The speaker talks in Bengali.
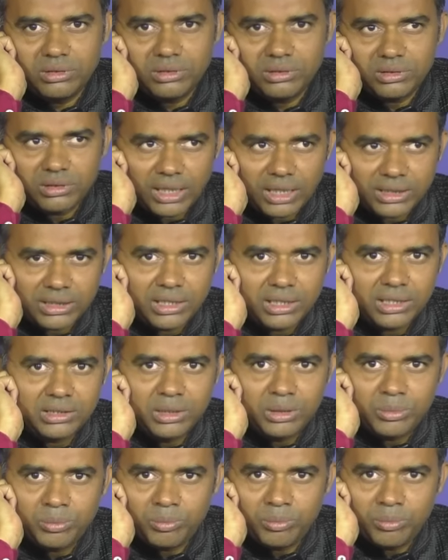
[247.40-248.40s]
রাতারাতি
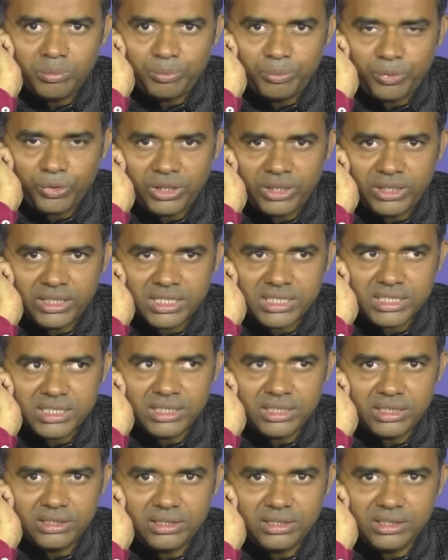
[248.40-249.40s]
পলিটিক্সে
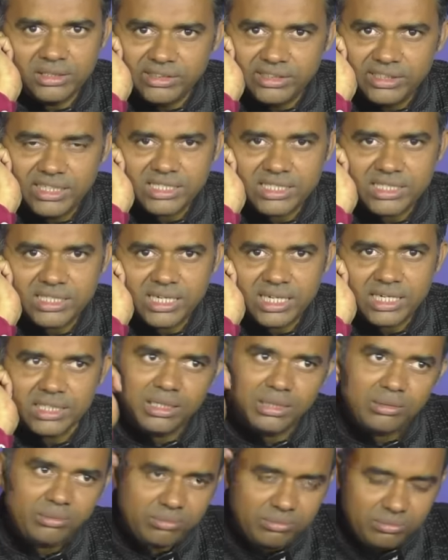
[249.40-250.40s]
নিয়ে এসে একটা
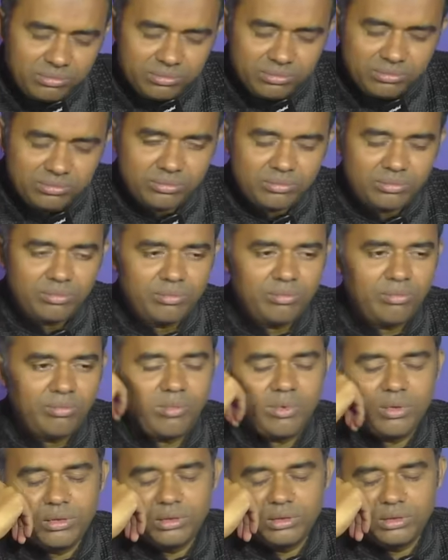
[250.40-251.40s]

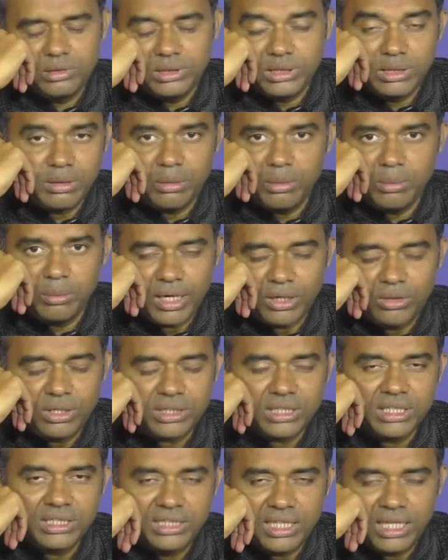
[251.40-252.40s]
যেভাবে ভালো
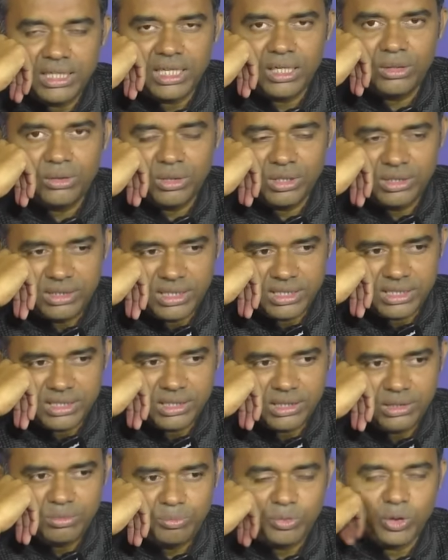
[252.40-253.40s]
একটা জায়গা করে দিয়েছেন
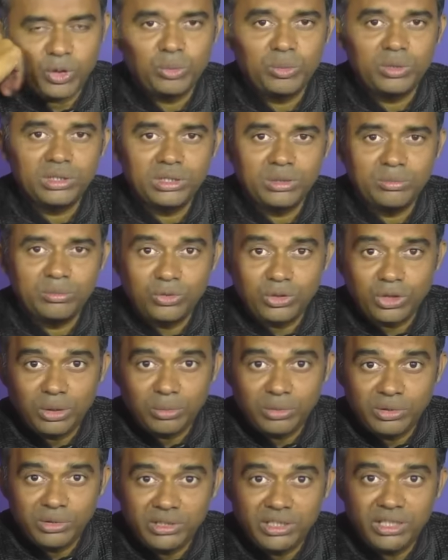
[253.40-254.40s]
পরবর্তী
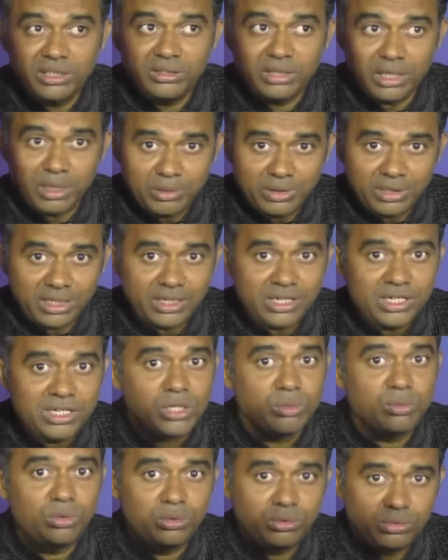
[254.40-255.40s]
মুখ্যমন্ত্রীর দাবিদার
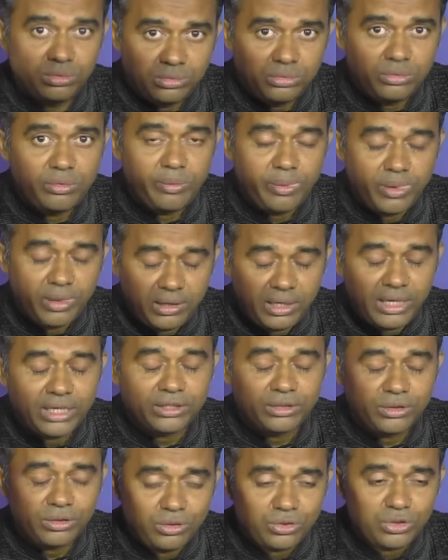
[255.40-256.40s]
হিসেবেও
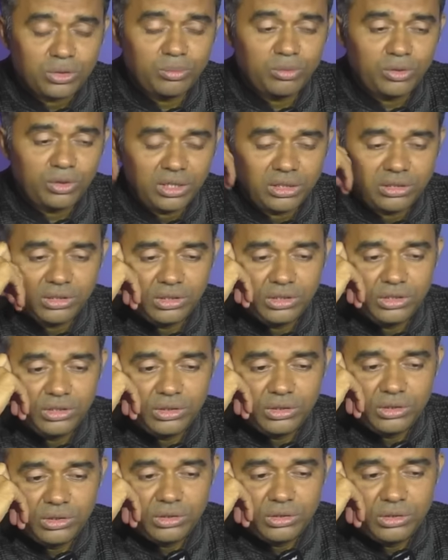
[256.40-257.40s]
একটা অংশ বলার
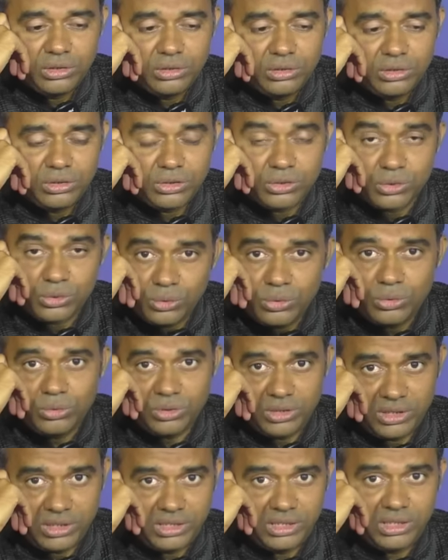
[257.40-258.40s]
শুরু
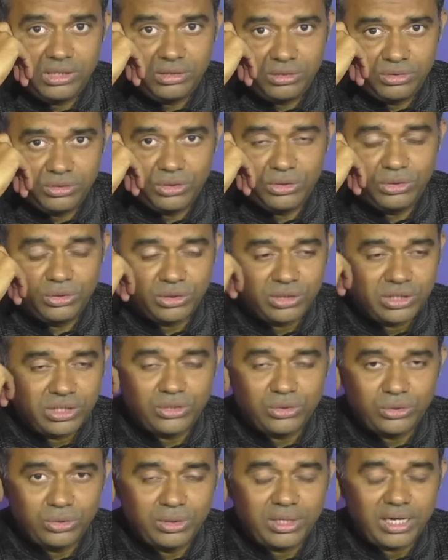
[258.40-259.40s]
করেছে যদিও সেই
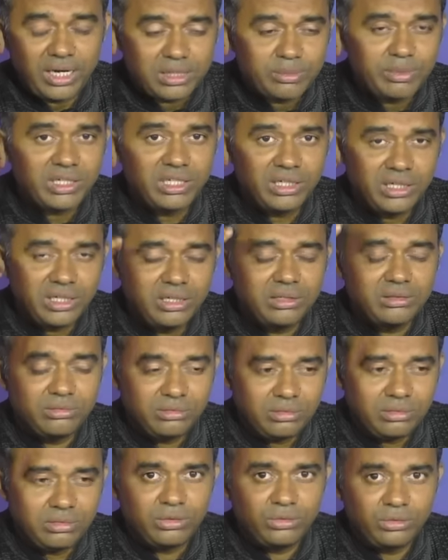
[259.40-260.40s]
সুযোগ আসবে কিনা
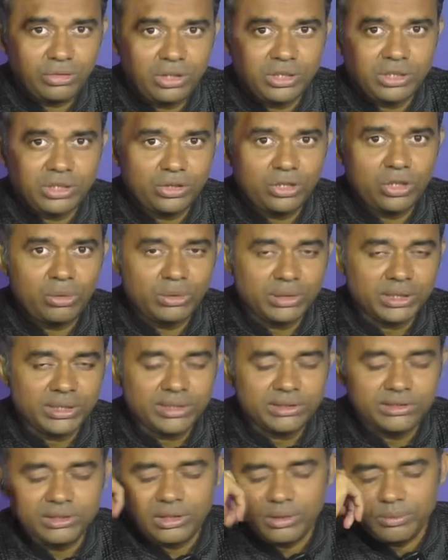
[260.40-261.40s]
দলকে তো ক্ষমতায়
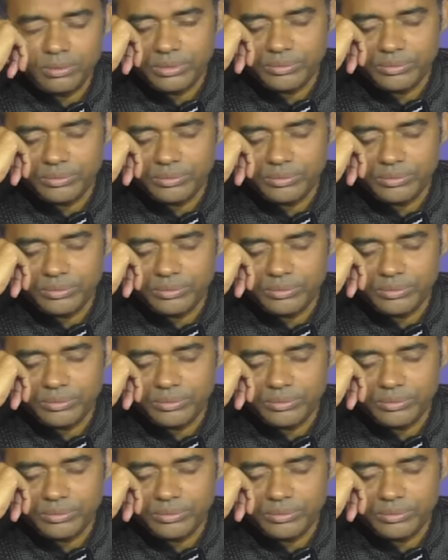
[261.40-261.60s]
থাকতে হবে